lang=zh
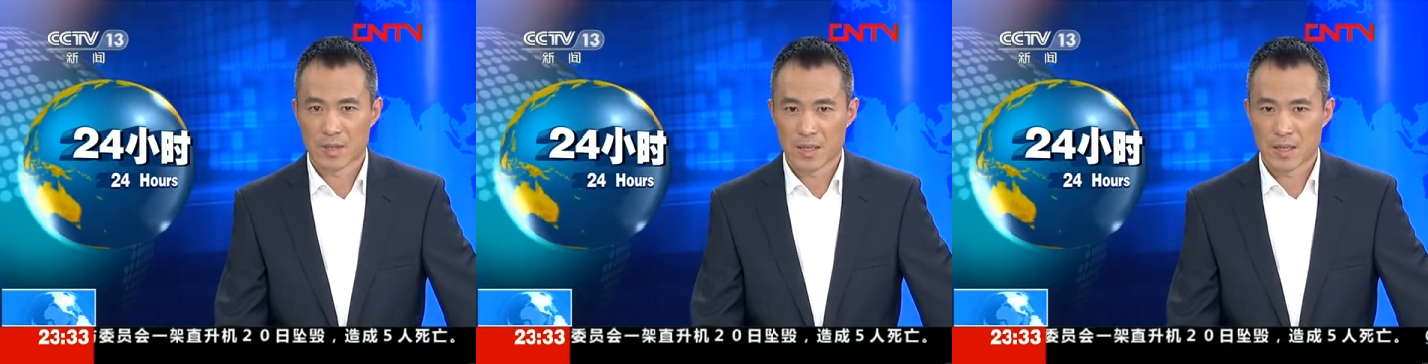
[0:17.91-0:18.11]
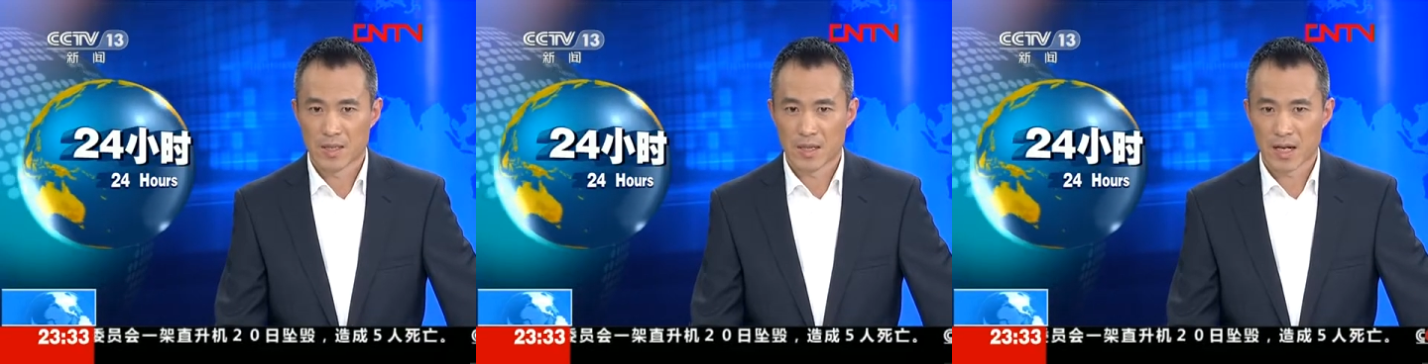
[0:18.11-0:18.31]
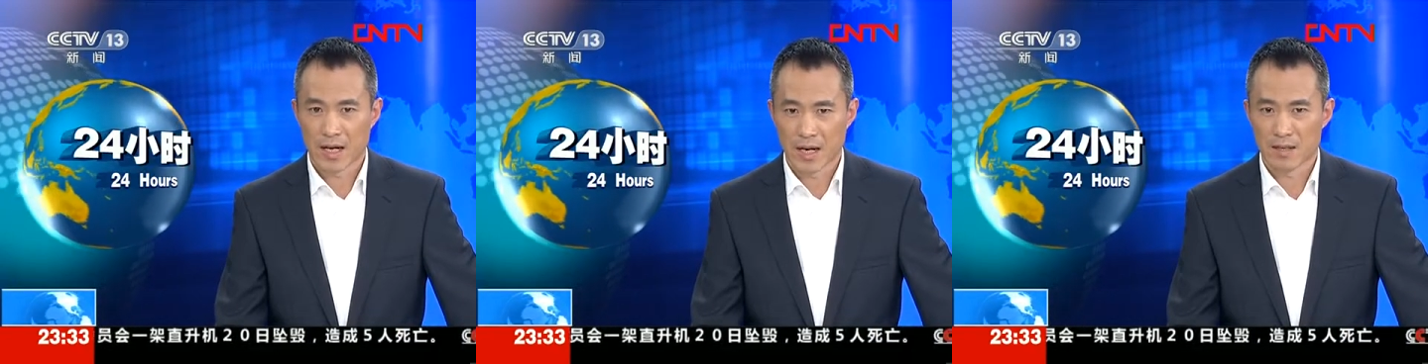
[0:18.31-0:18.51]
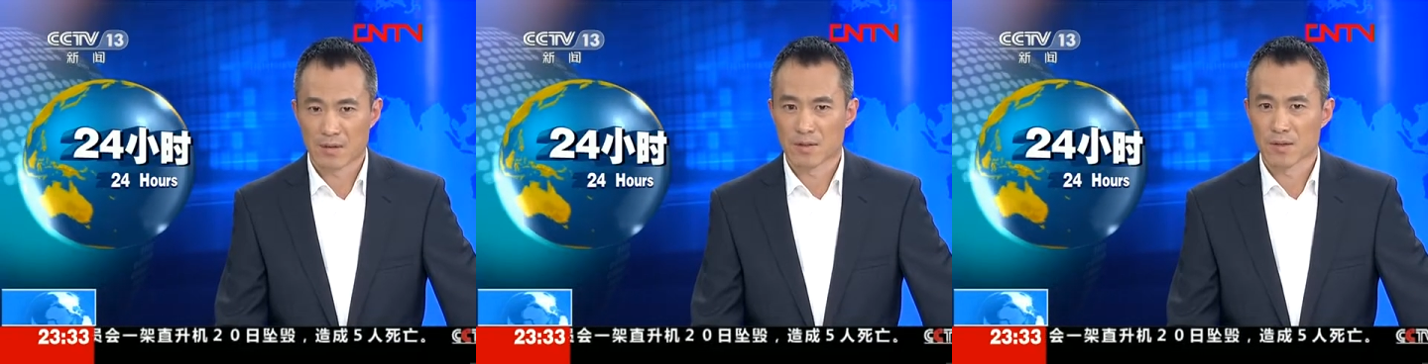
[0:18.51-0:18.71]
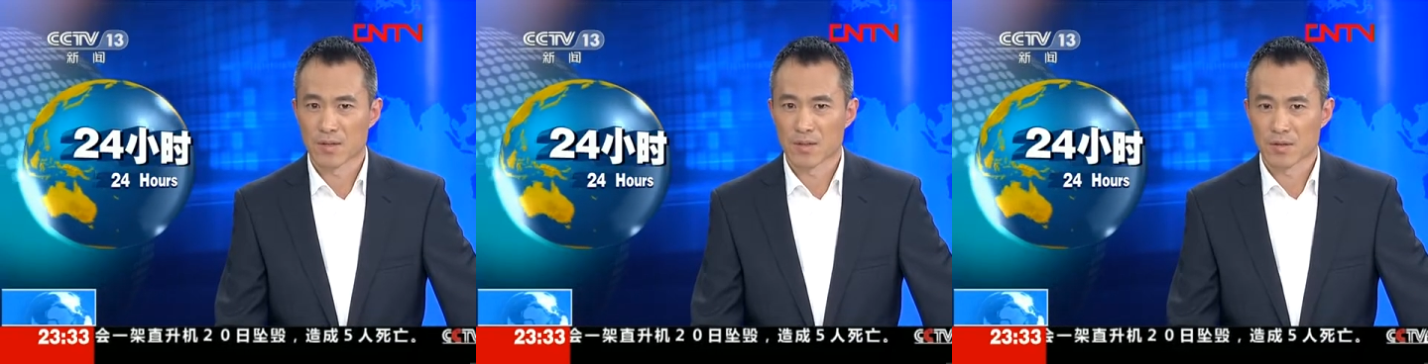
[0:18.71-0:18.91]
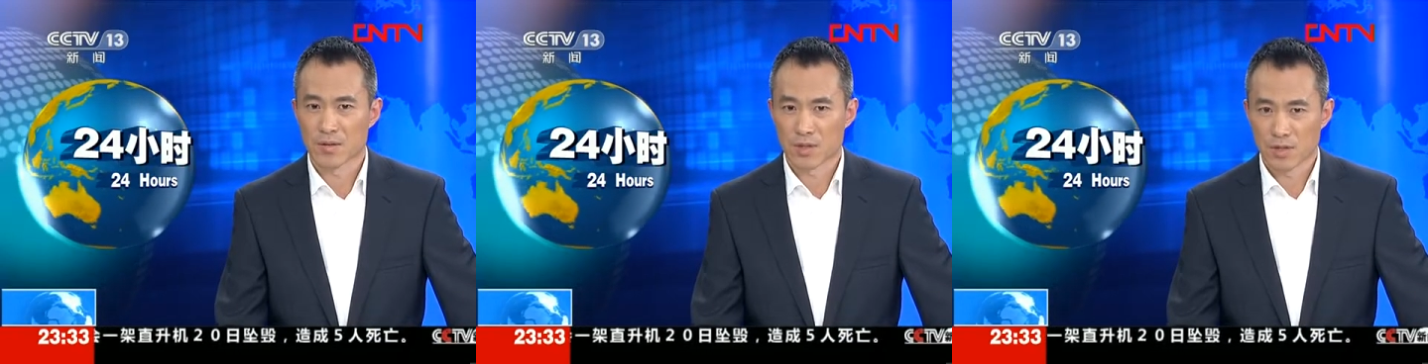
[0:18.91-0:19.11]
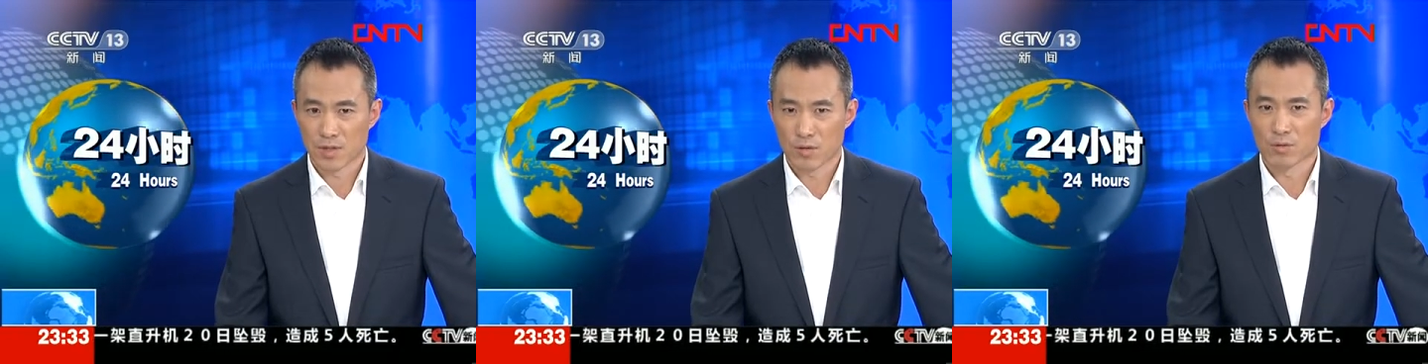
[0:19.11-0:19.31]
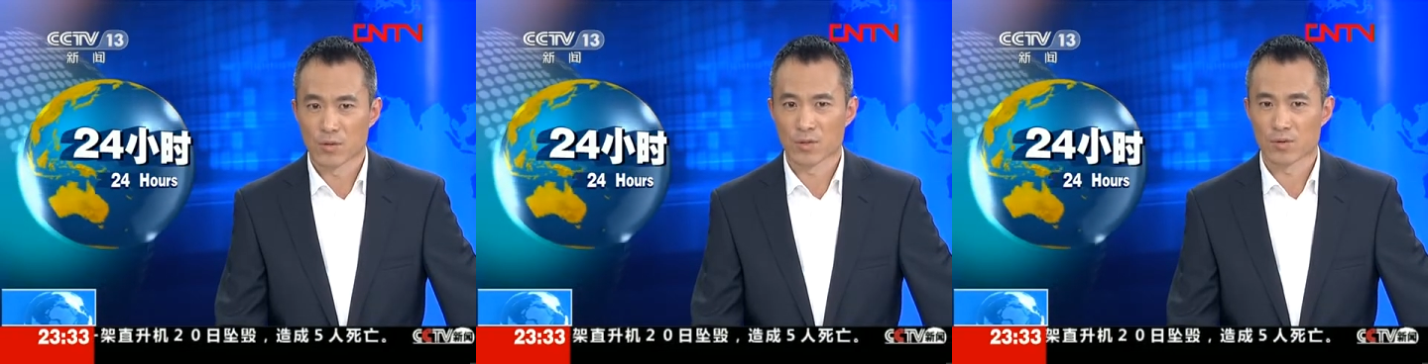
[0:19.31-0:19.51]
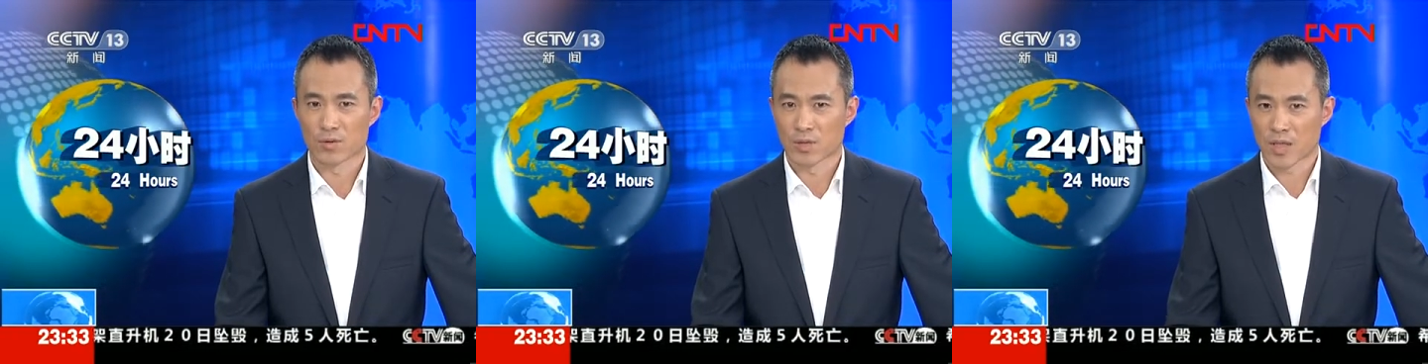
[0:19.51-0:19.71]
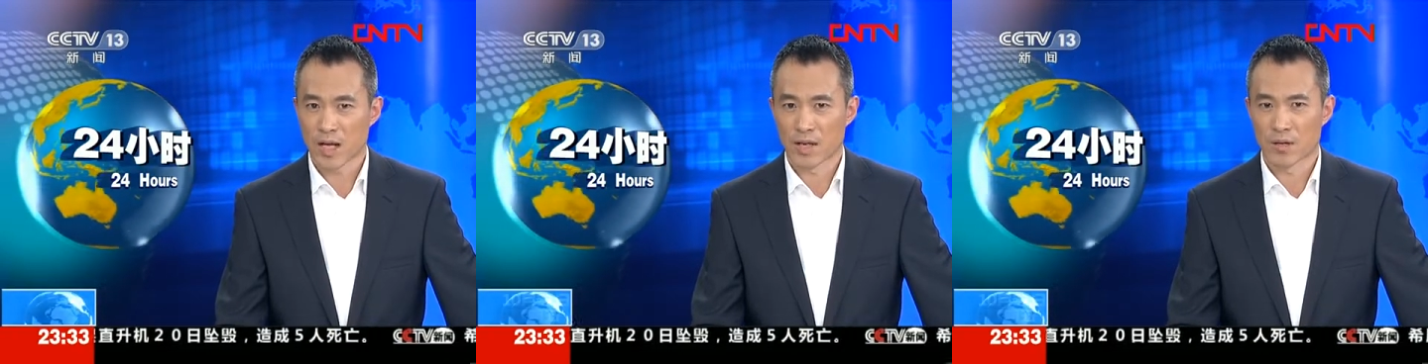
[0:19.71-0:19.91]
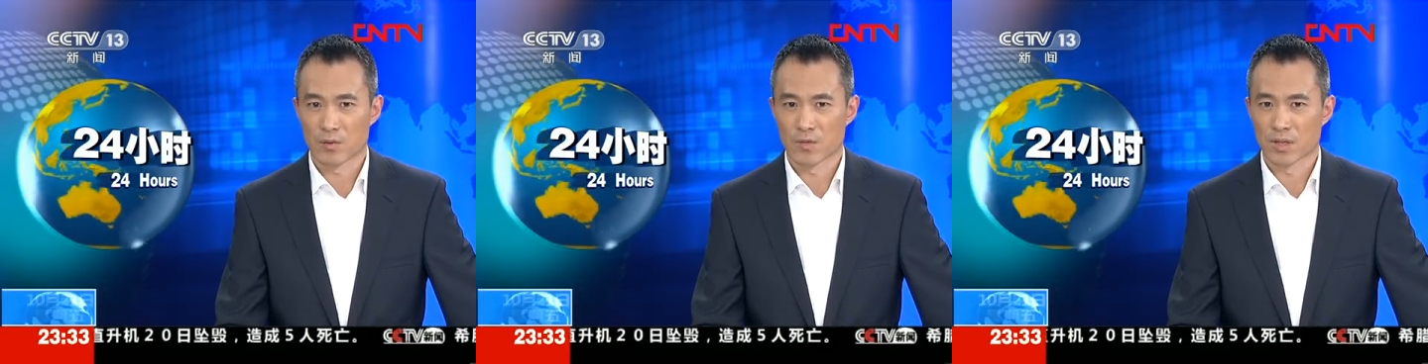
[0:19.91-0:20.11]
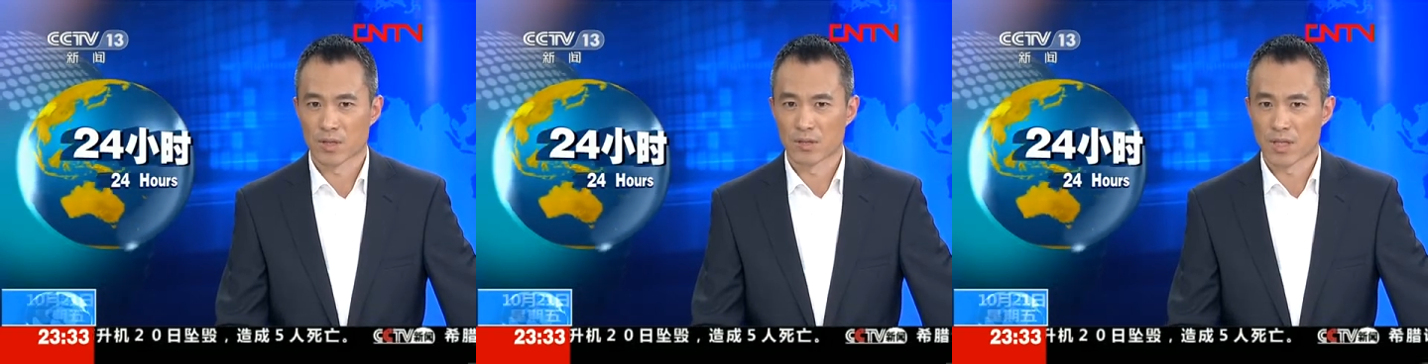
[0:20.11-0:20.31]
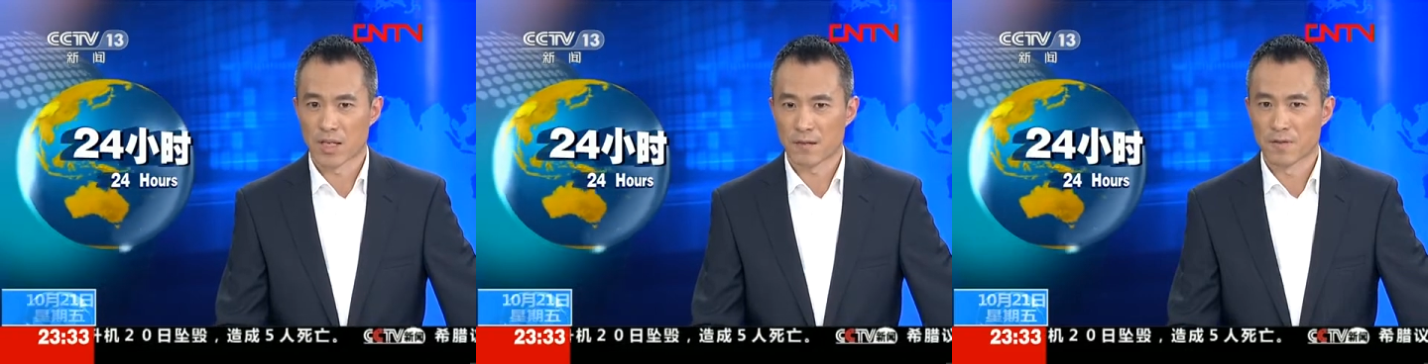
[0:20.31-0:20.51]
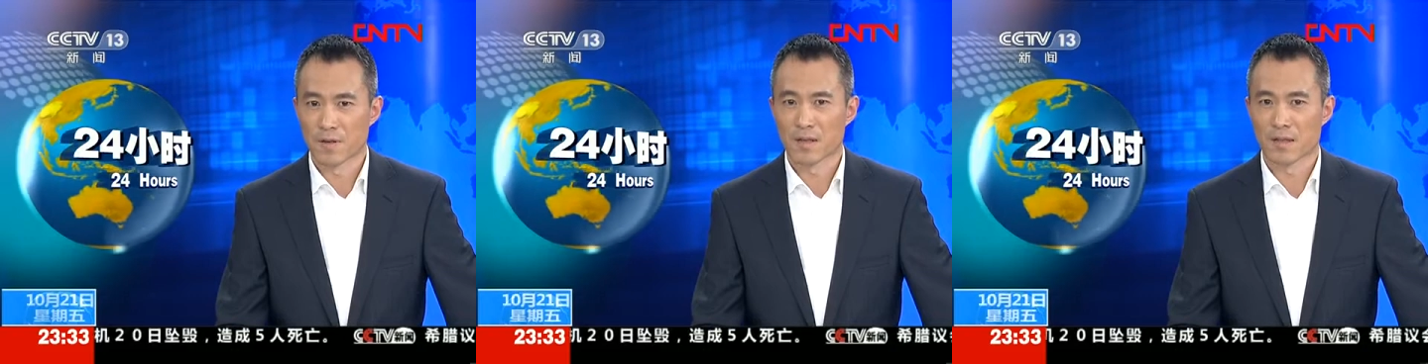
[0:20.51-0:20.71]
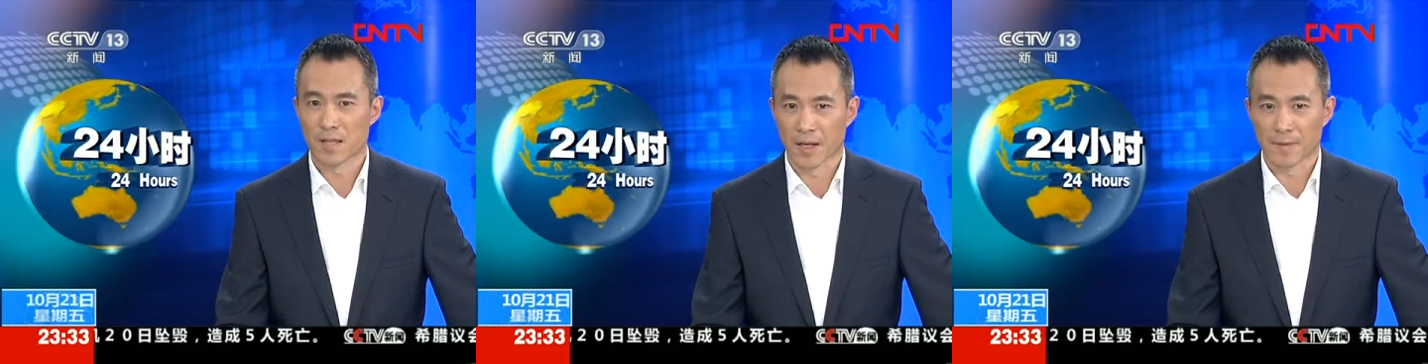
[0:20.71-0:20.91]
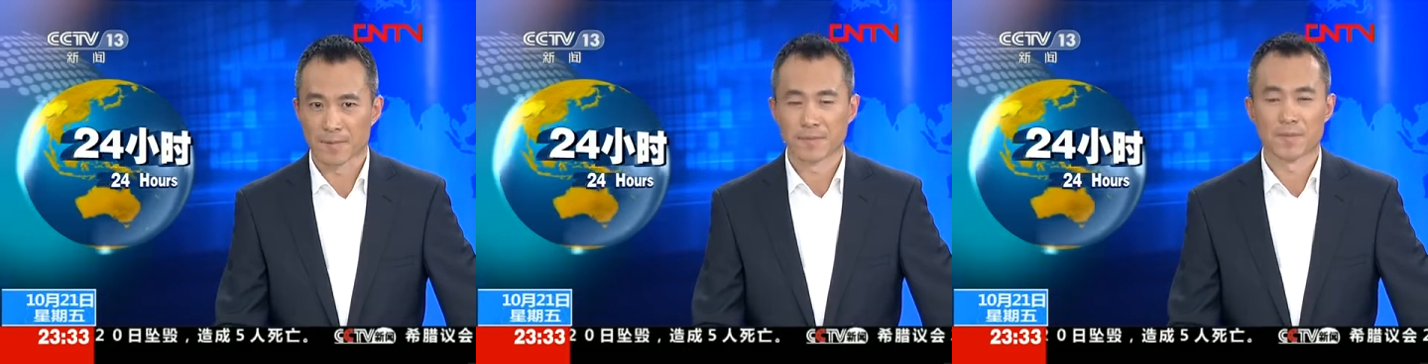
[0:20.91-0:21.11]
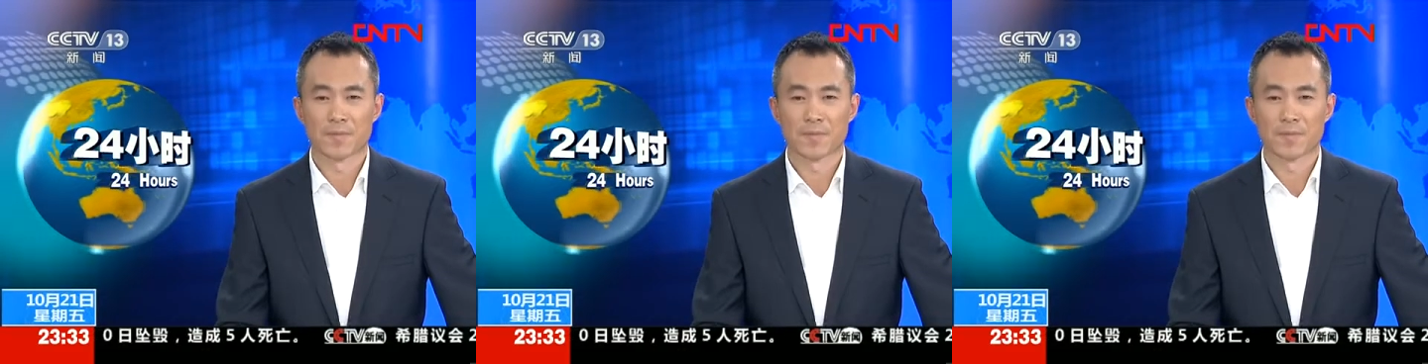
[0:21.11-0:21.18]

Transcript: 一个孩子的车祸所带给我的那一份冷。